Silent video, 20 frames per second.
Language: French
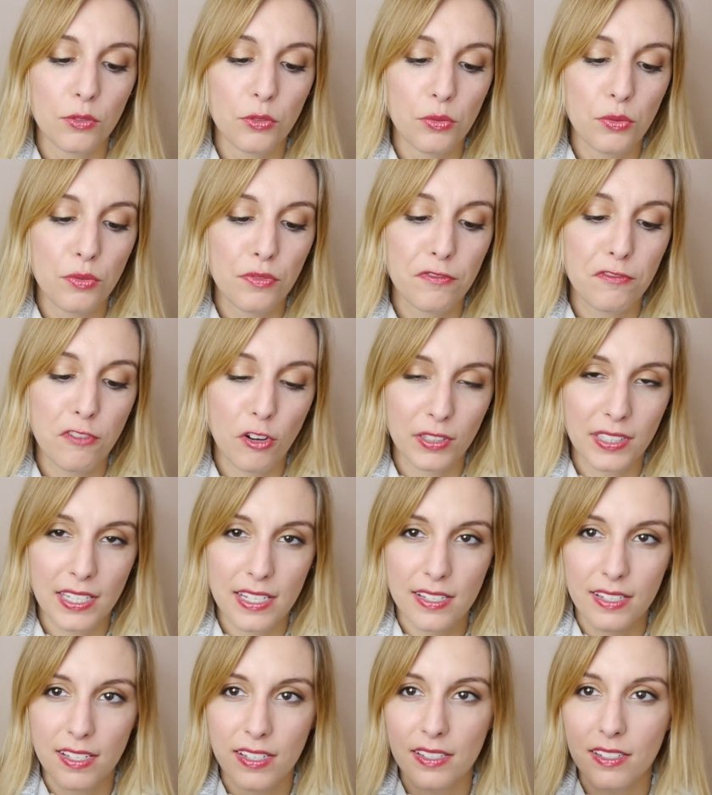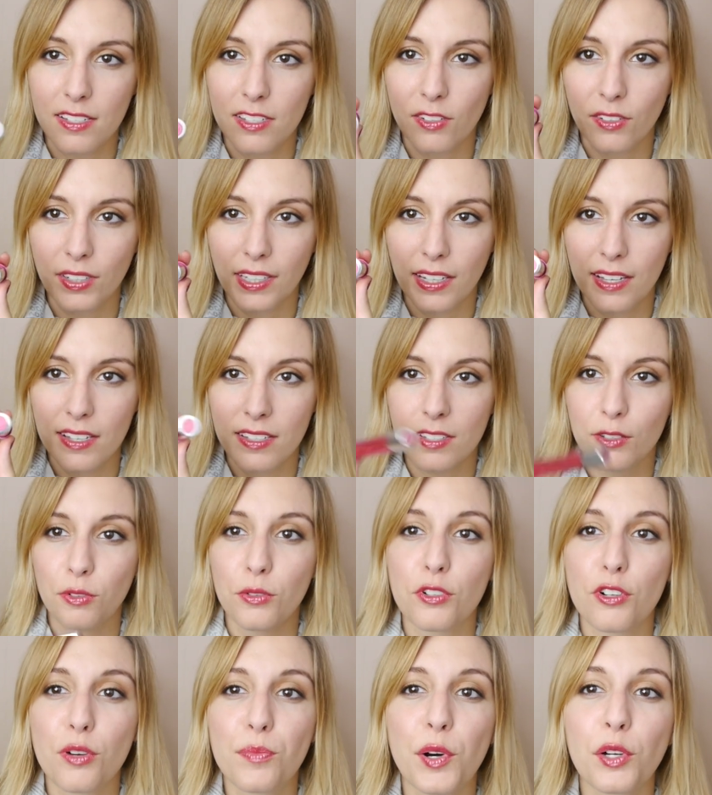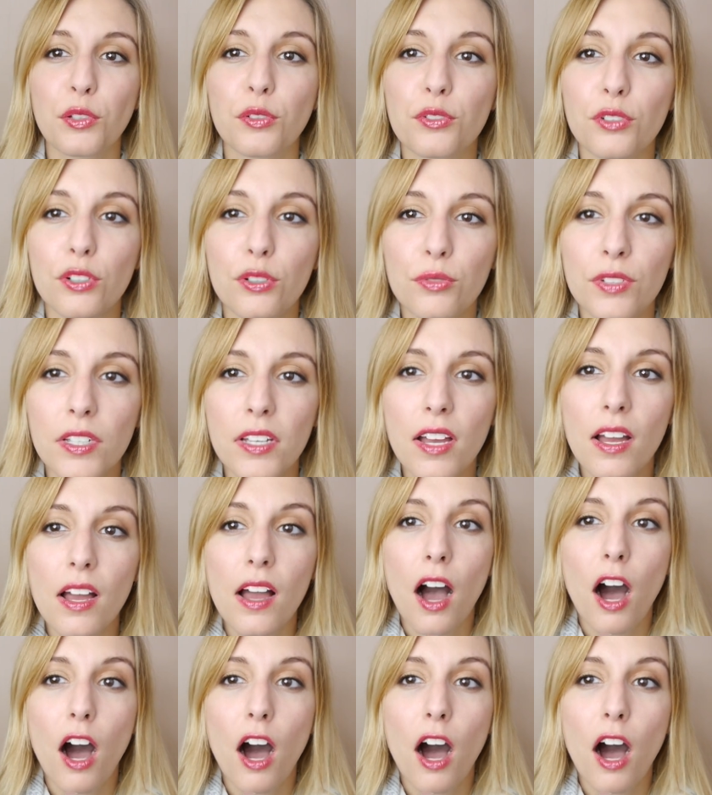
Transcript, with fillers: ou Fantaisiste 115. Donc je le porte aujourd'hui.